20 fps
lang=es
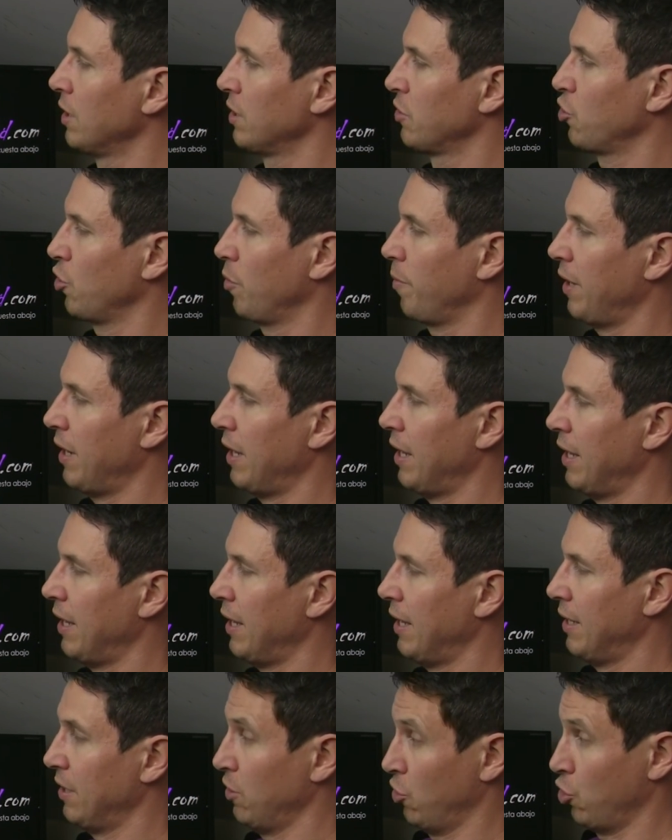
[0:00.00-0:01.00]

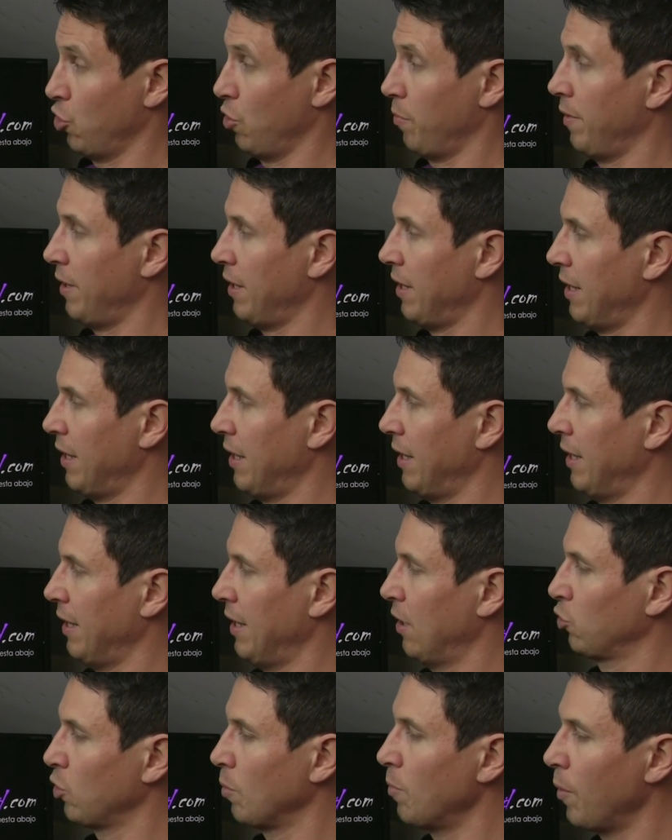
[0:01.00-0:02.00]

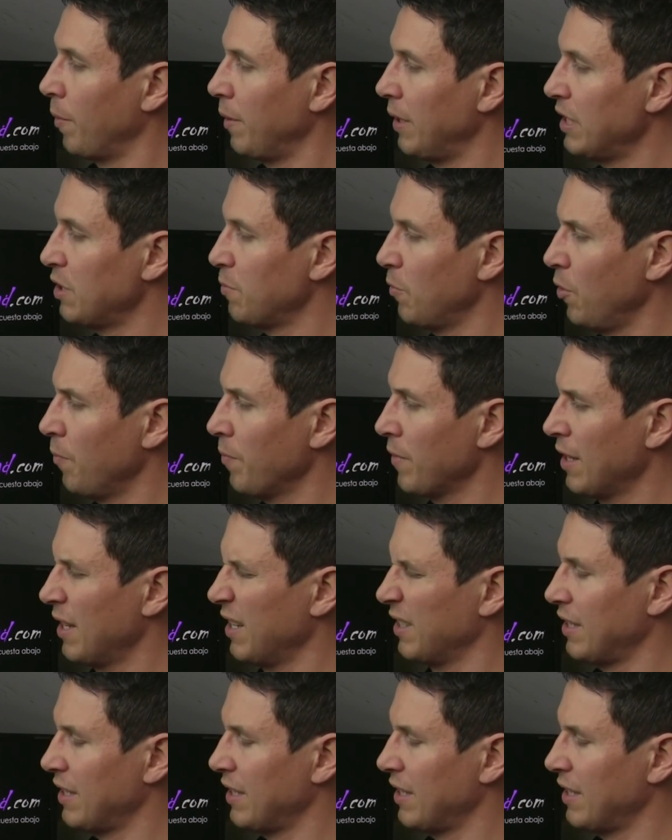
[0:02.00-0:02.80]
sobre, automovilismo.